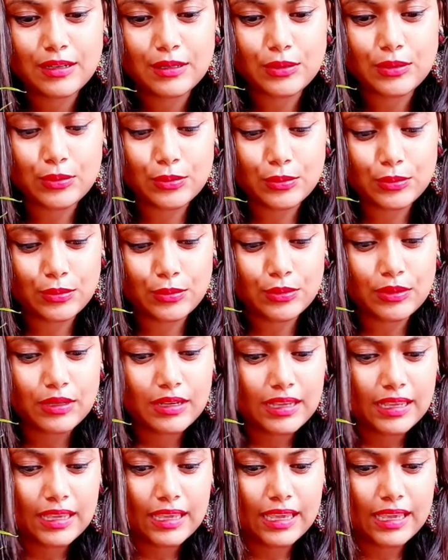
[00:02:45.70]
তো
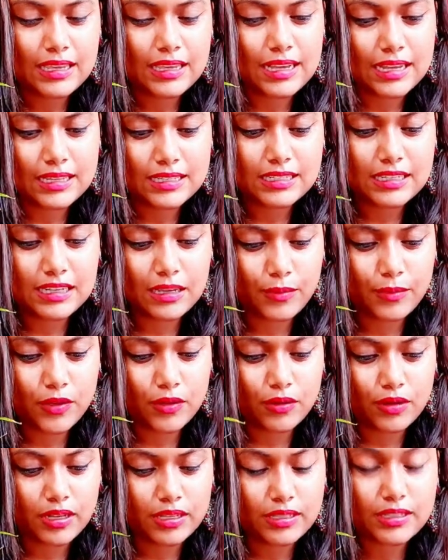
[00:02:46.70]
এই গাছটা আমি
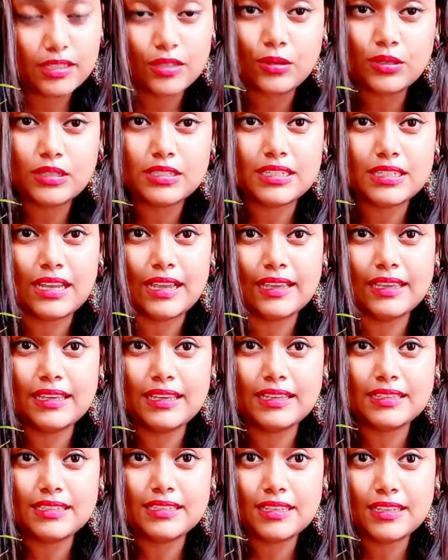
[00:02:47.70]
অনেক দিন হয়েছে
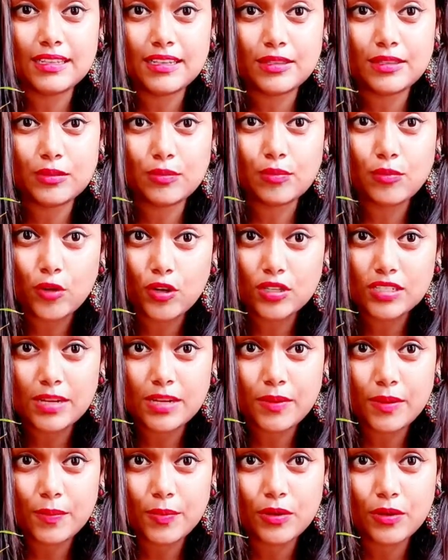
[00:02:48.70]
লাগিয়েছি কিন্তু মজার
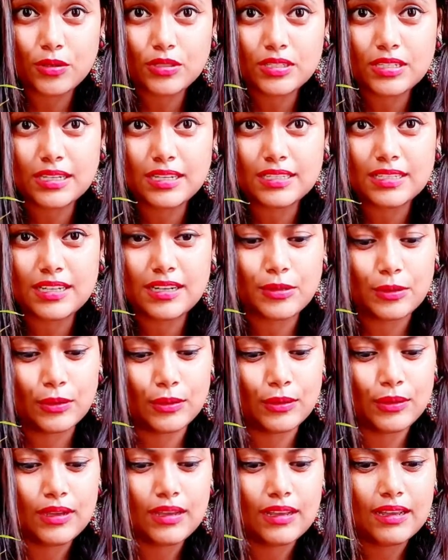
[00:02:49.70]
ব্যাপার হচ্ছে কি জানো
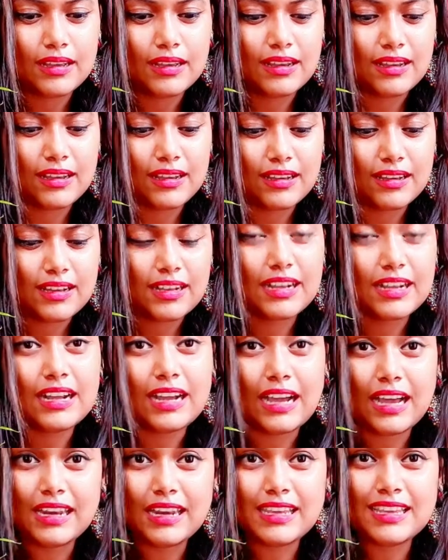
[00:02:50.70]

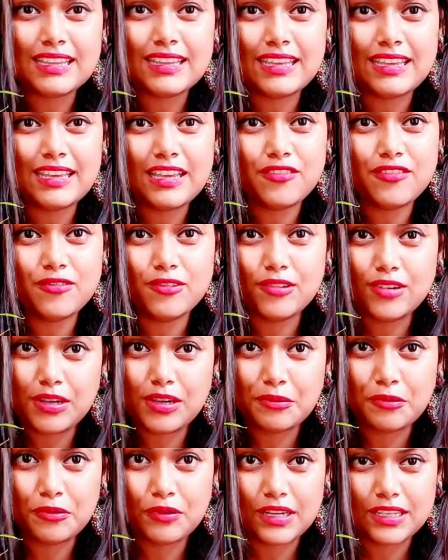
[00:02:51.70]
কালকে দেখে এই ফুলটা
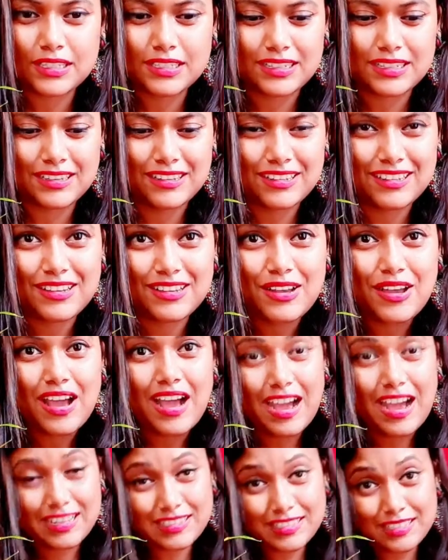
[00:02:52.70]
ফুটেছে
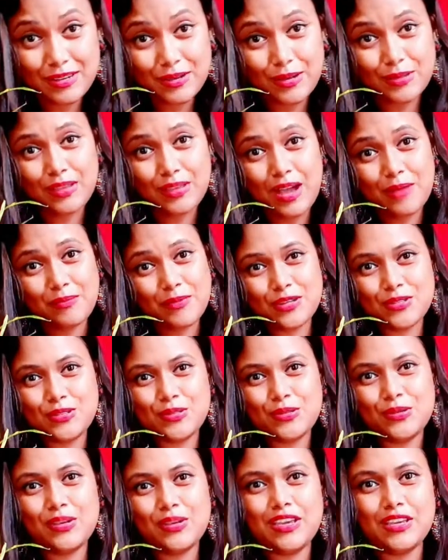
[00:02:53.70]
আজকে হয়তো আমার
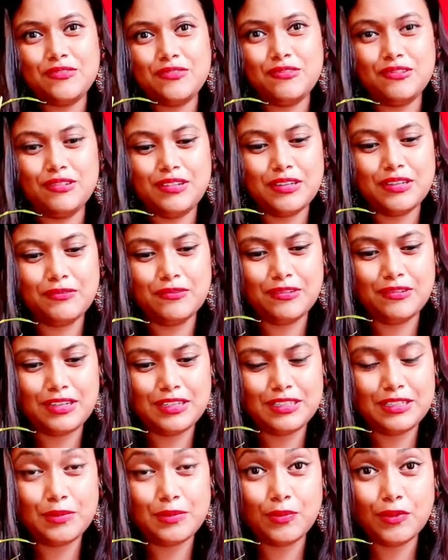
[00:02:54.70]
জন্য এই ফুলটা
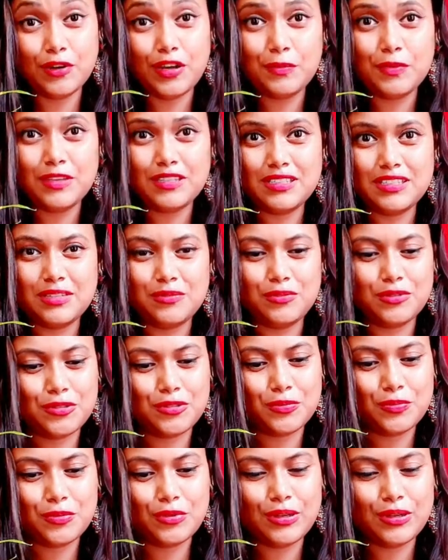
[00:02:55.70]
ফুটেছে পরিবেশ দিবস
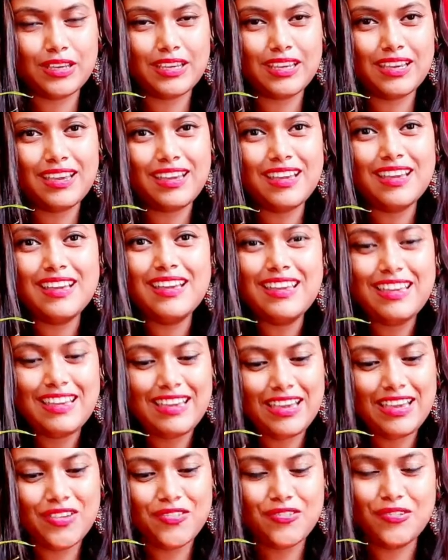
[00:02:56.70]
উপলক্ষে
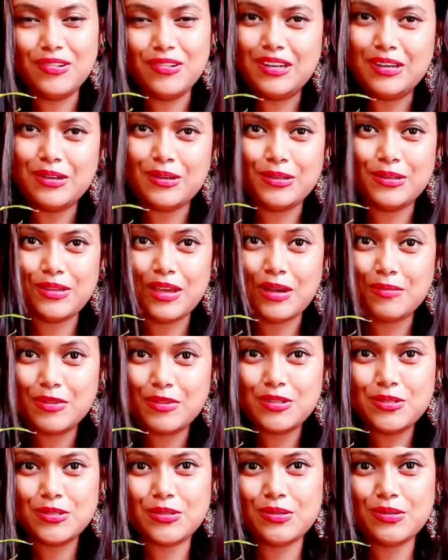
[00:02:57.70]
এই ফুলটা হয়তো আমার
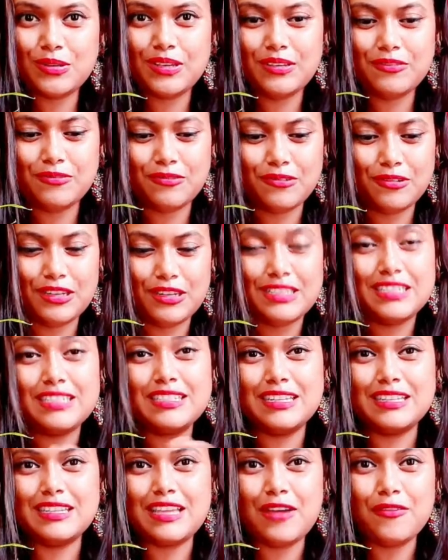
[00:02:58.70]
জন্যই ফুটেছে
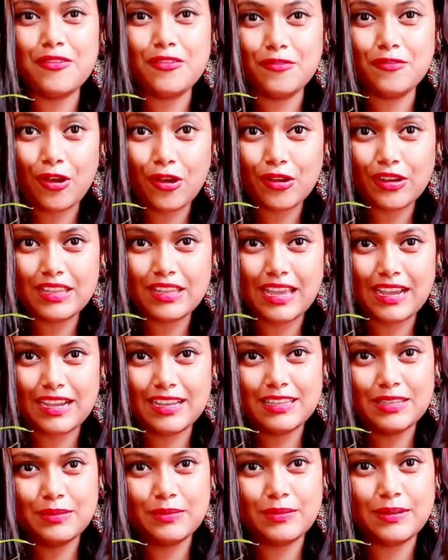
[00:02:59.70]
যাতে আমি ব্লগে
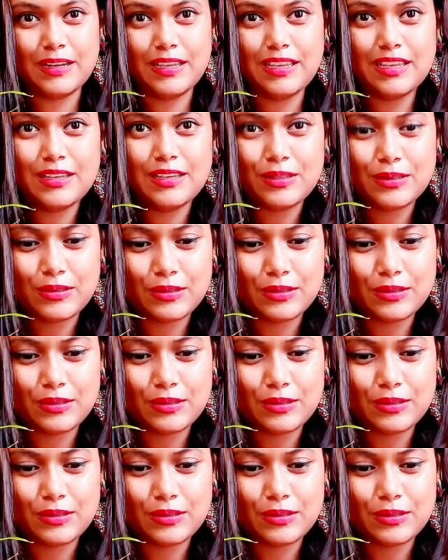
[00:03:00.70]
দেখাতে পারি তো